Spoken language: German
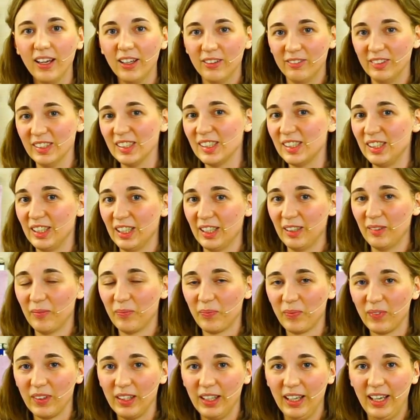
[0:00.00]
Wisst ihr,
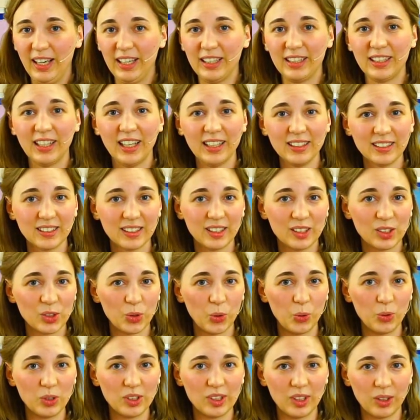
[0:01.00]
ein ganz, ganz
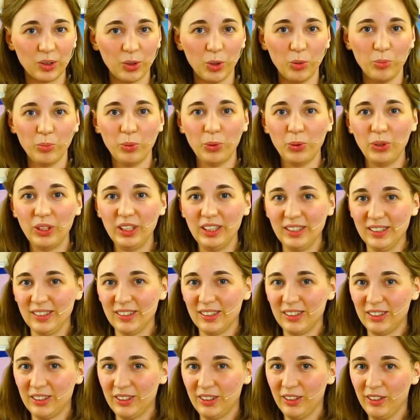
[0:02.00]
großer
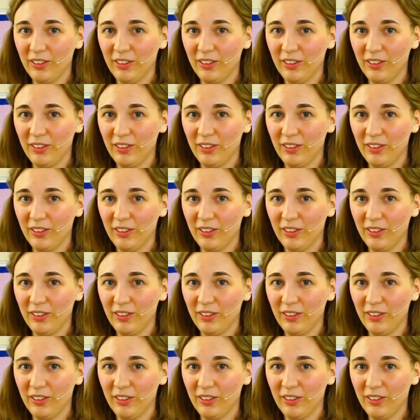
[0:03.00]
Komponist